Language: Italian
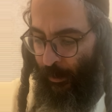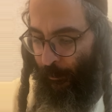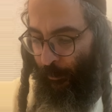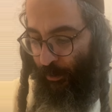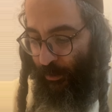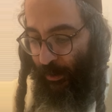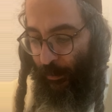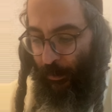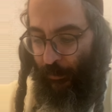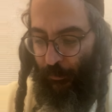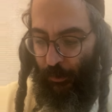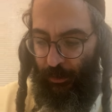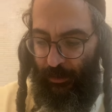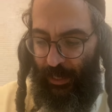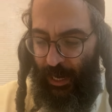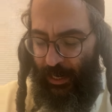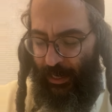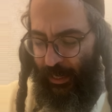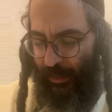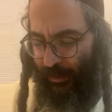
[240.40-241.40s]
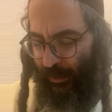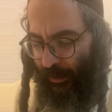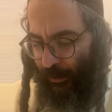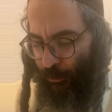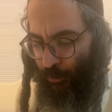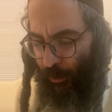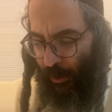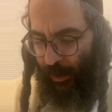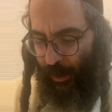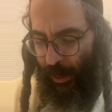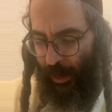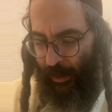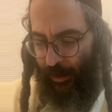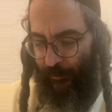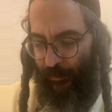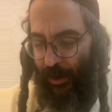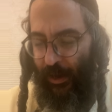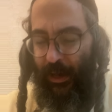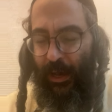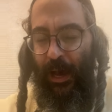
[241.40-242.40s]
Possiamo a volte anche addirittura
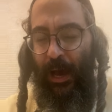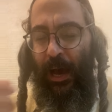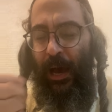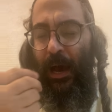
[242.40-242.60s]
arrivare a,